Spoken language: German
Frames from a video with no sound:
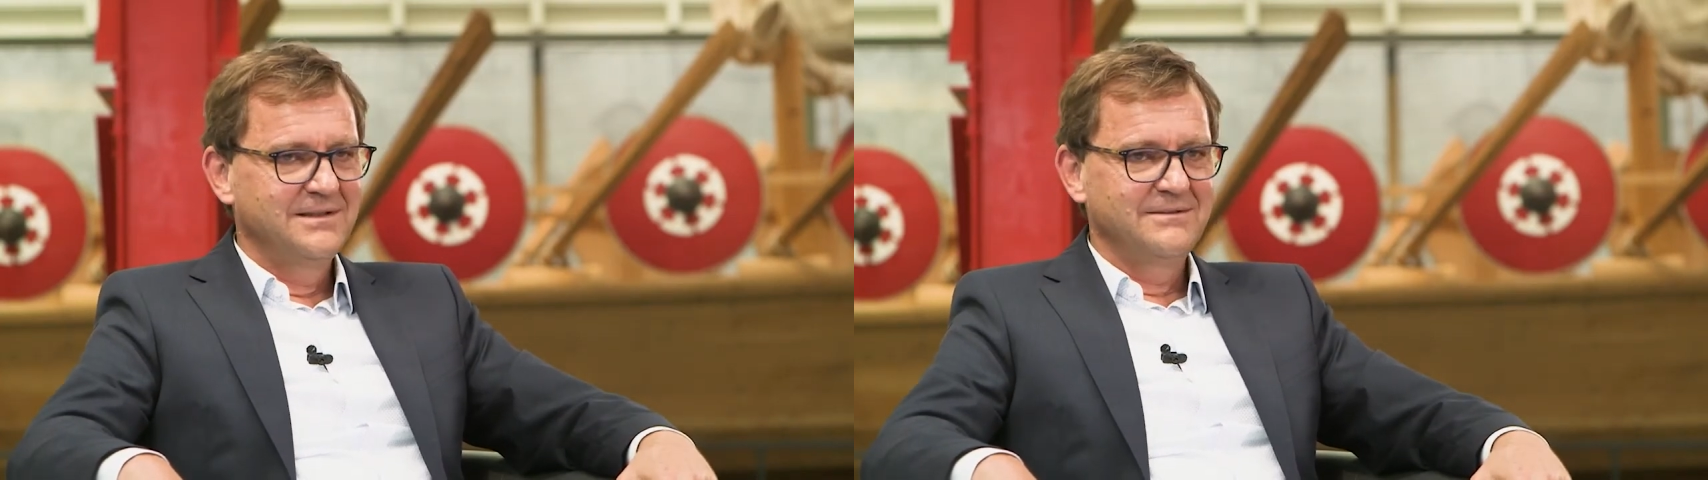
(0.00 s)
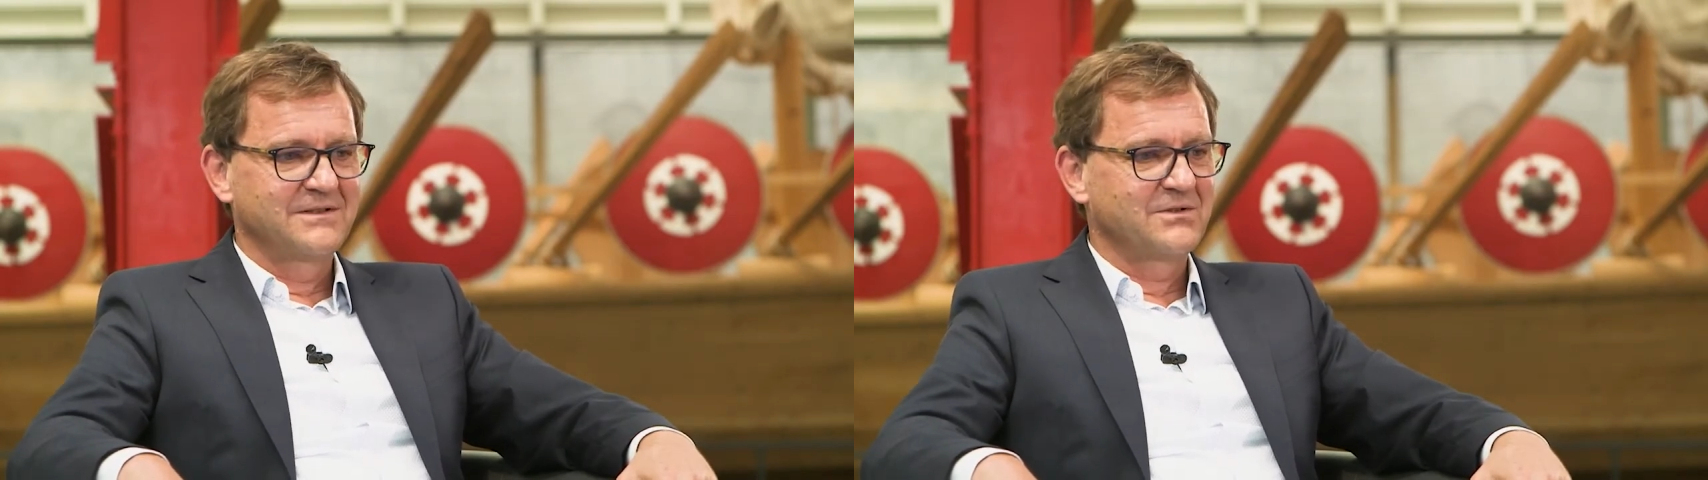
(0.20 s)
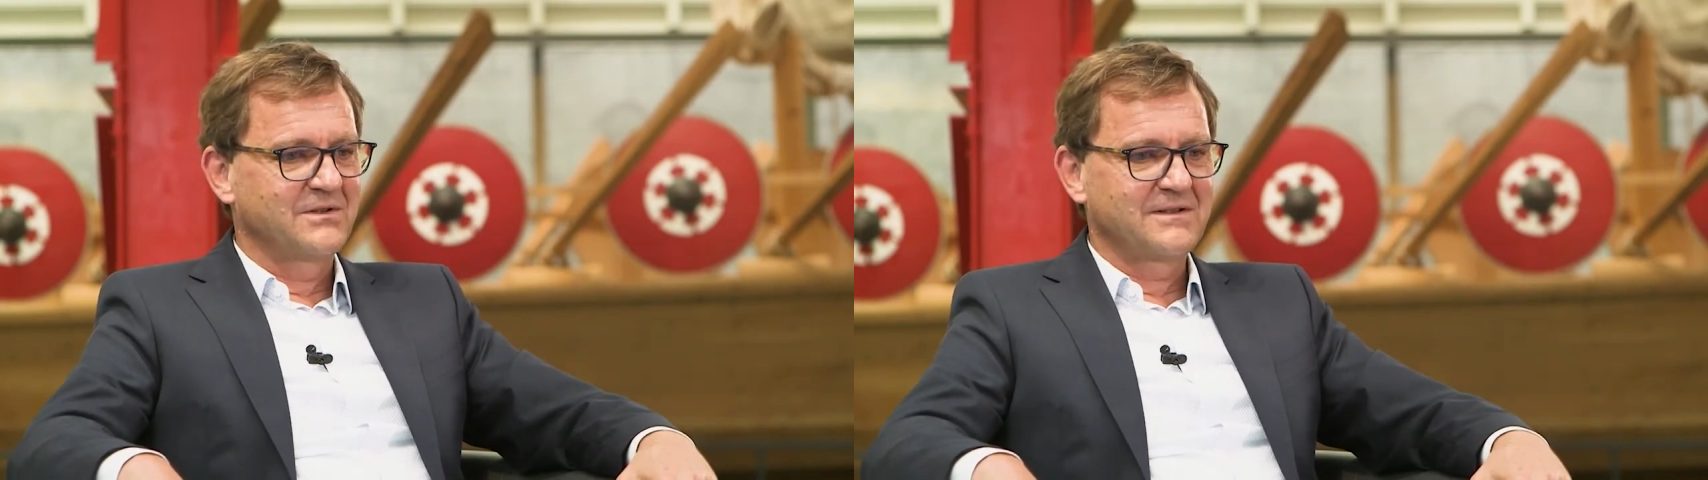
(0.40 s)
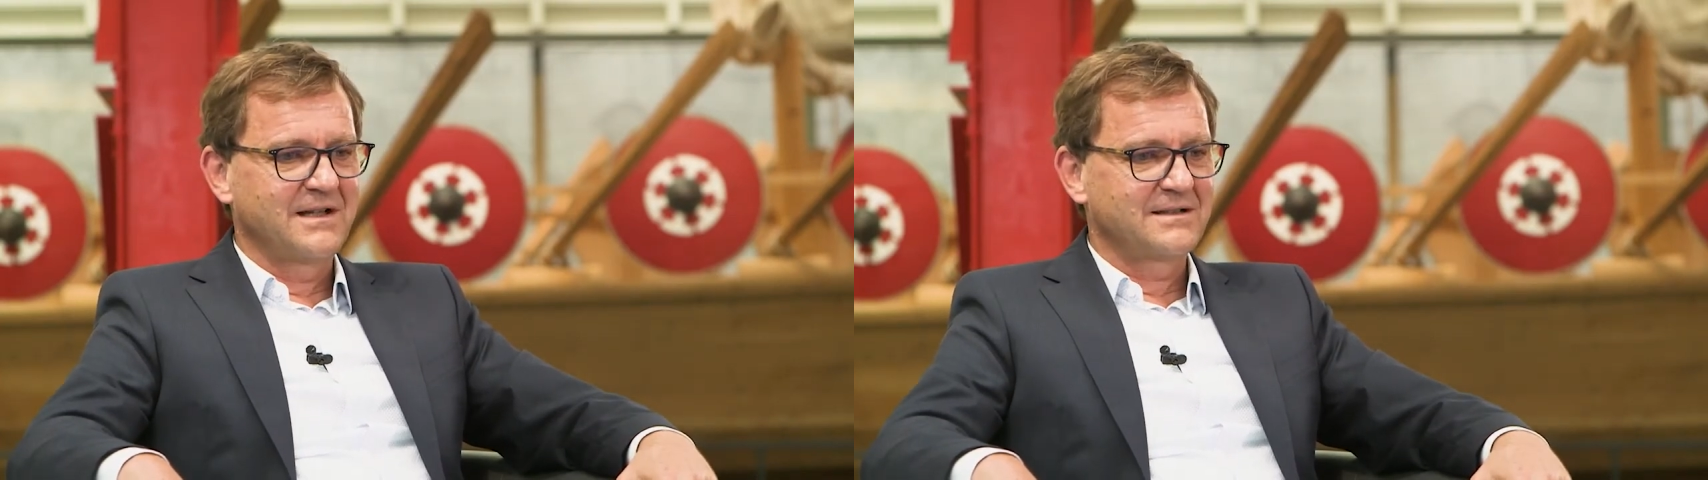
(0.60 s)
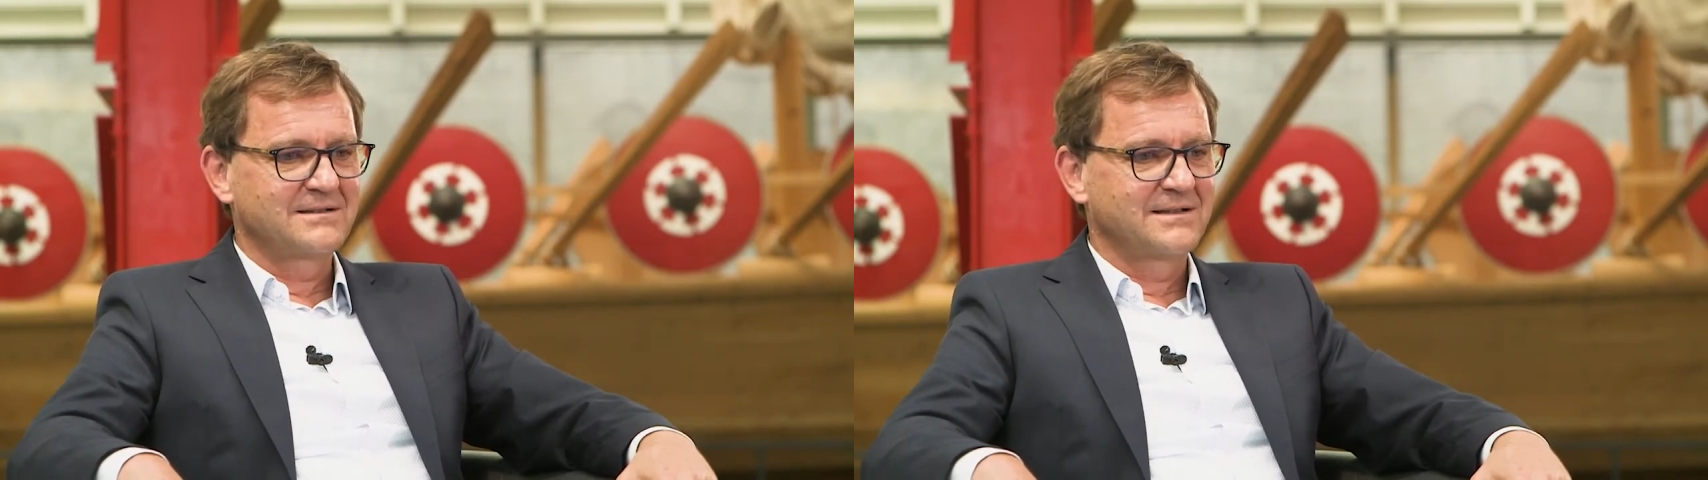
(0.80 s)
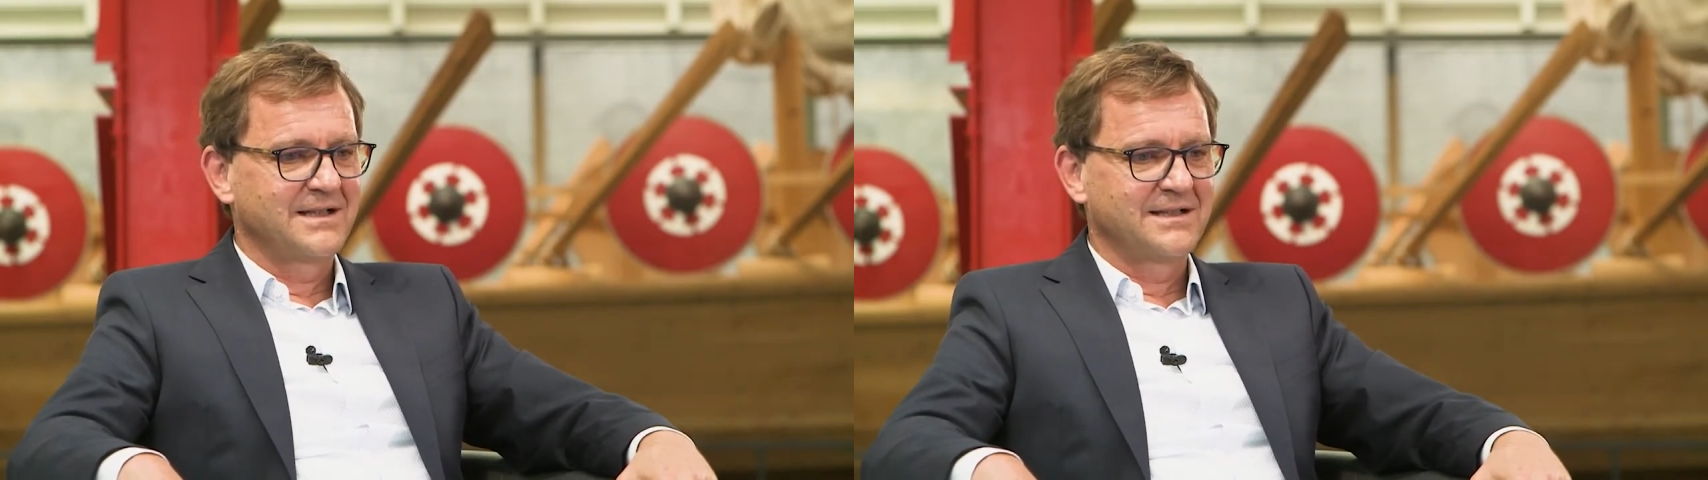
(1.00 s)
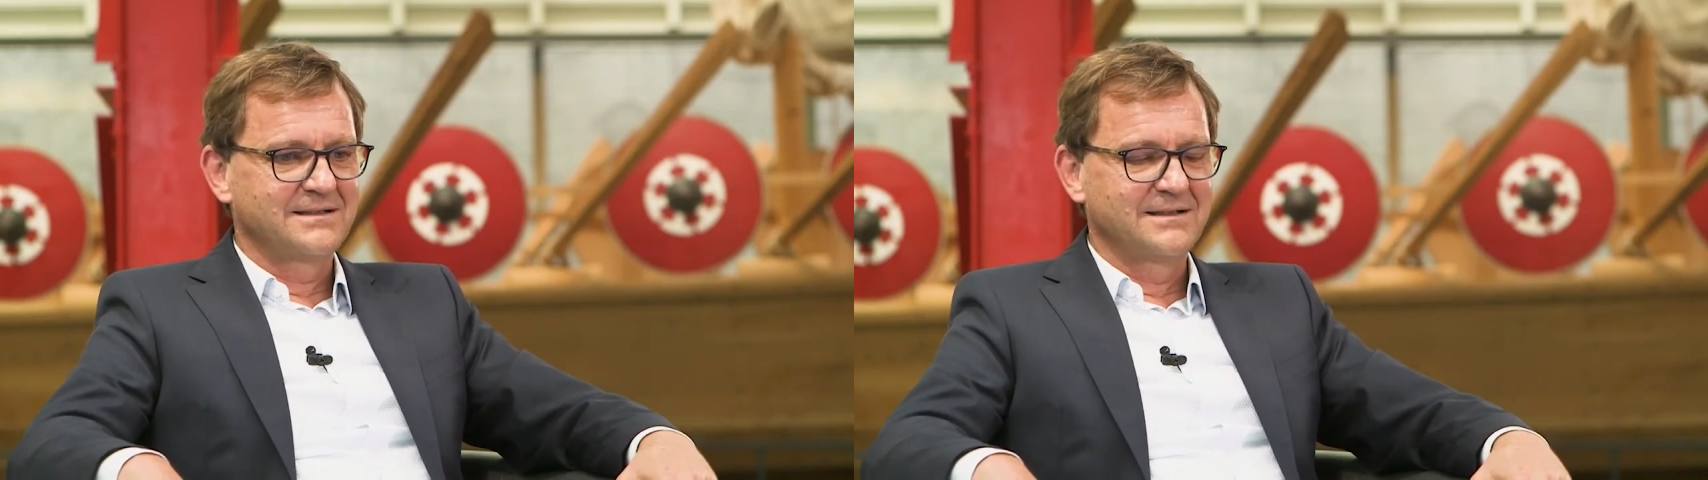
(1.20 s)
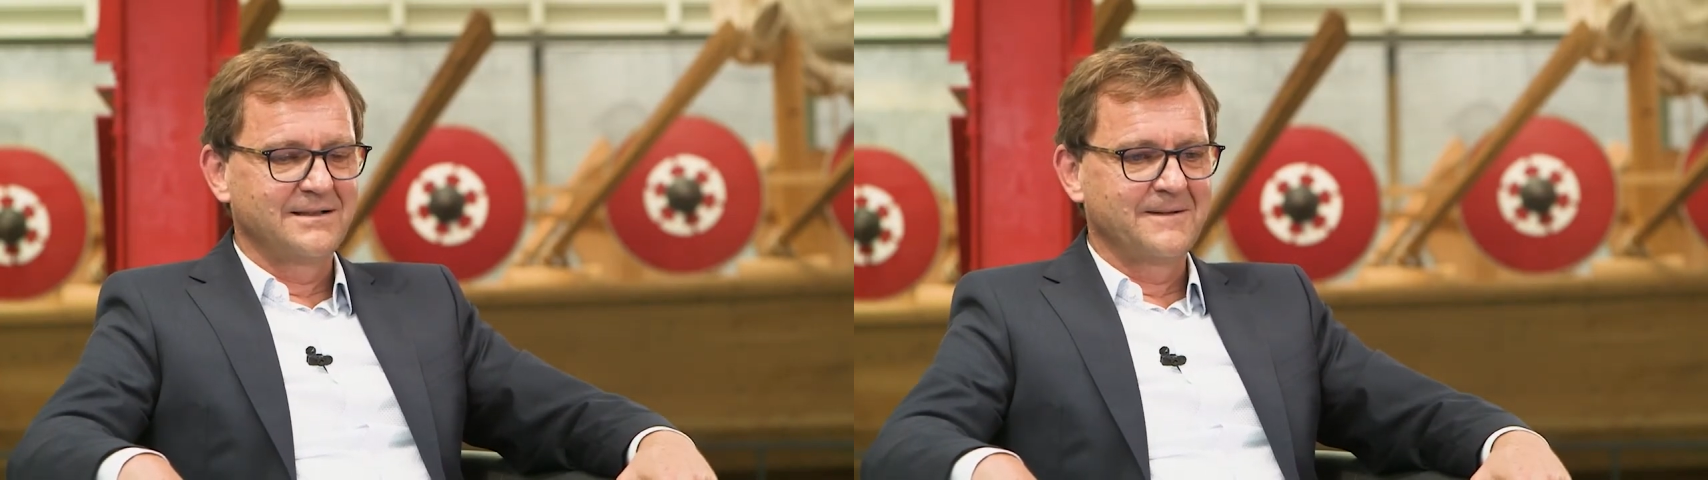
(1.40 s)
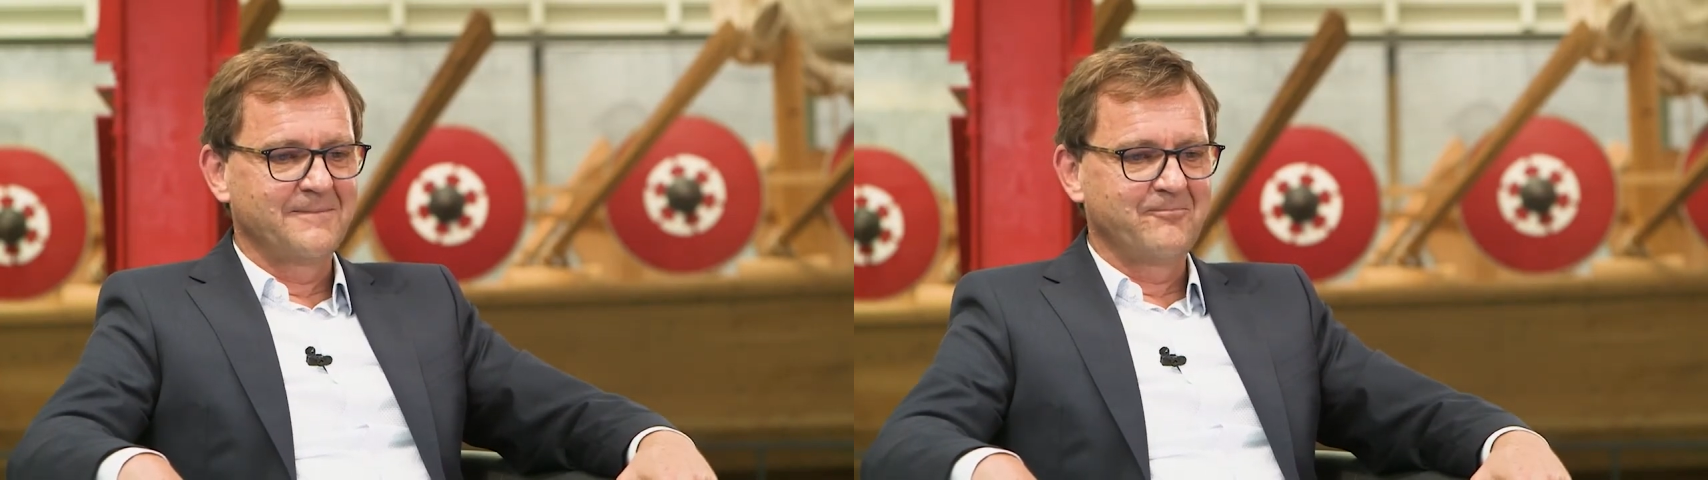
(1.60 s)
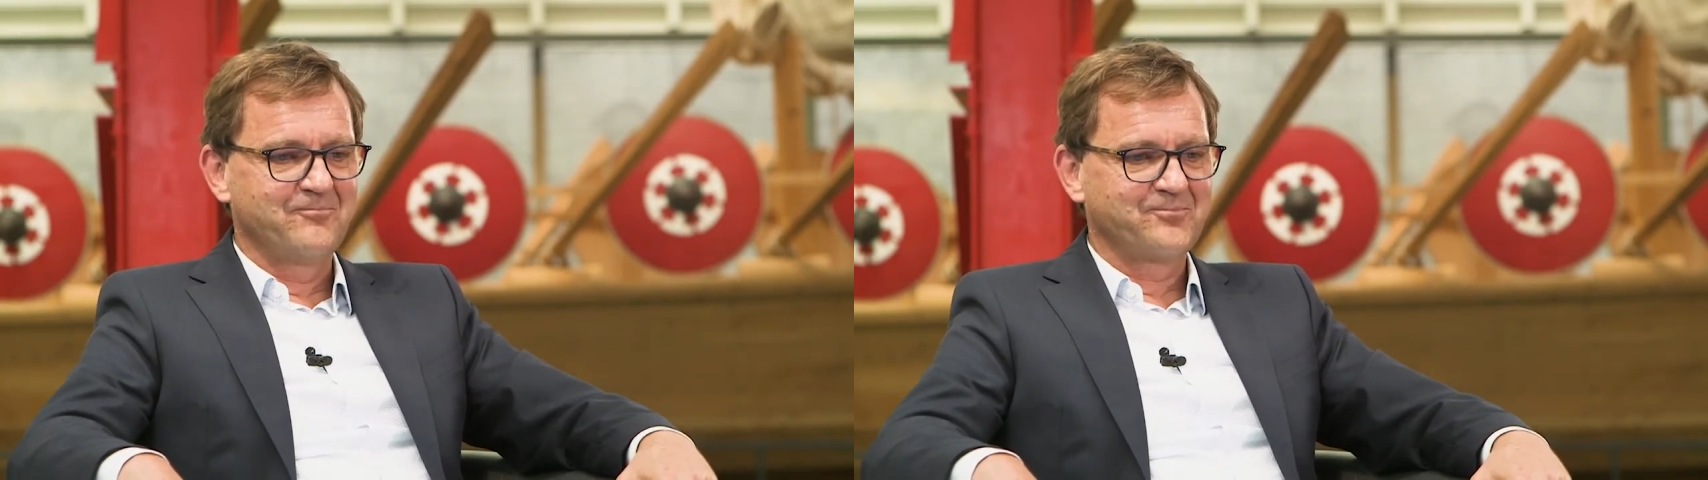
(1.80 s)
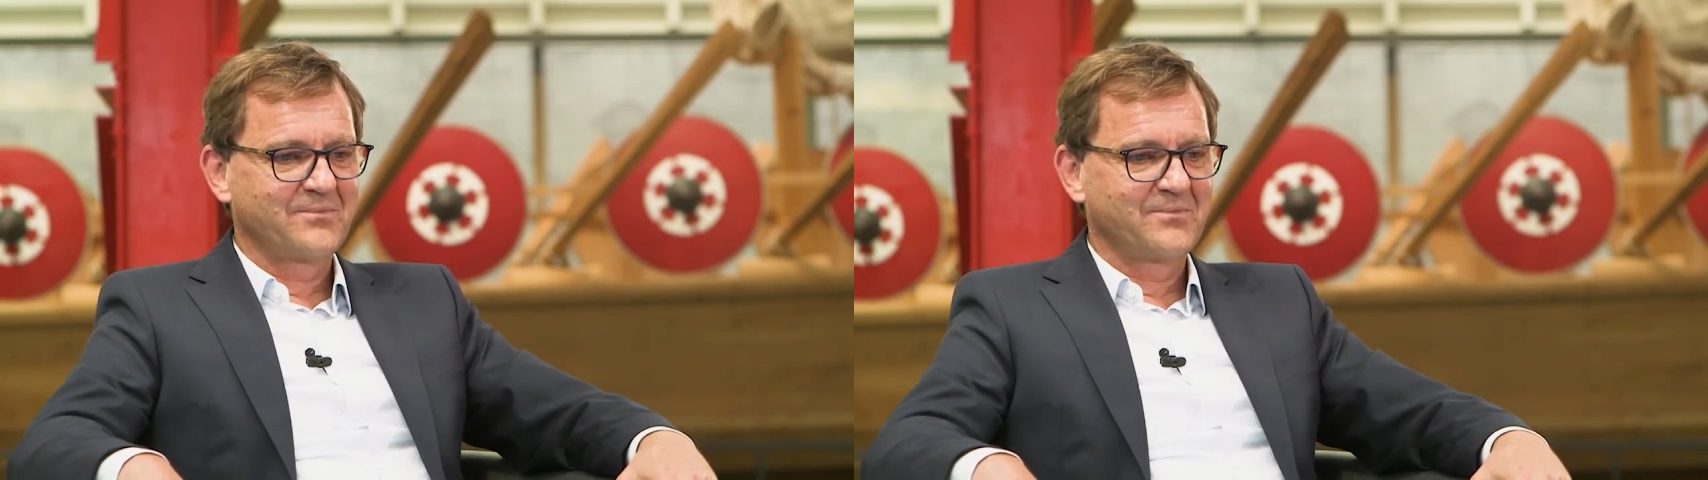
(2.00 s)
wie soll ich sagen, ein... Ähm,